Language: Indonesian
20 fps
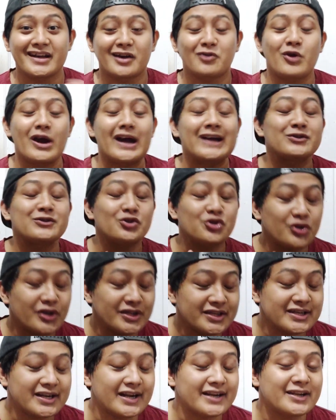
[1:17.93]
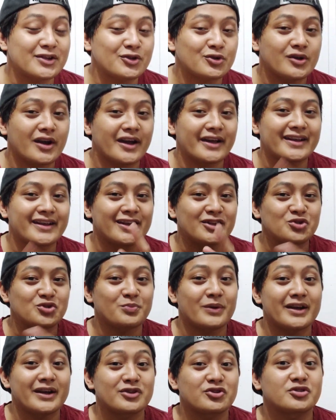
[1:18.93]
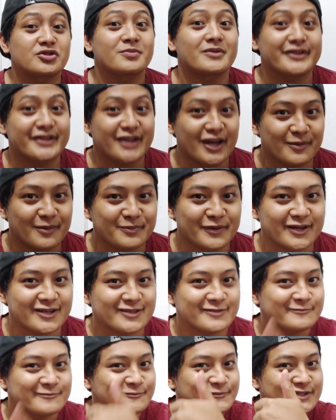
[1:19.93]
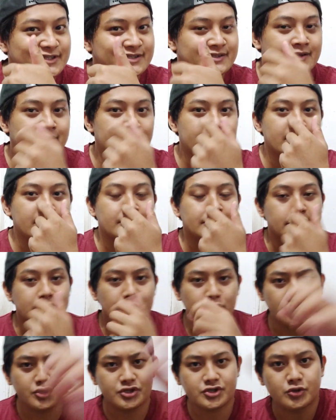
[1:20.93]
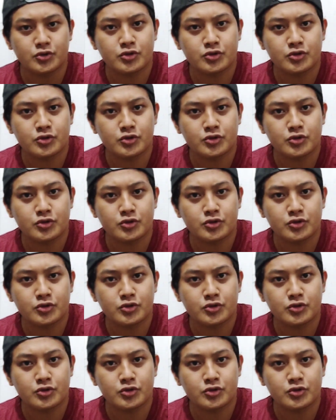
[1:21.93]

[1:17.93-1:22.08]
aku akan tunjukin ke kalian juga ikan cupangnya itu seperti apa terus